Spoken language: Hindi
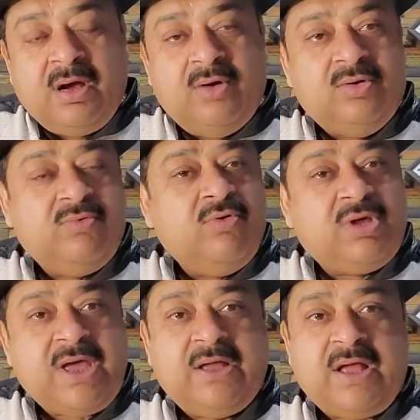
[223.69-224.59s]
और वो
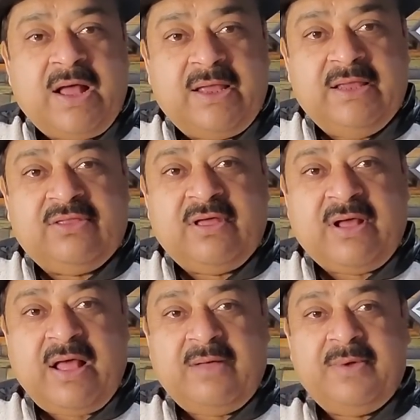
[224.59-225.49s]
क्या आगे इसके
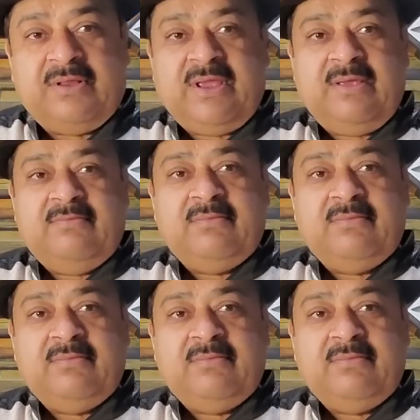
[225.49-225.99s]
कहावत है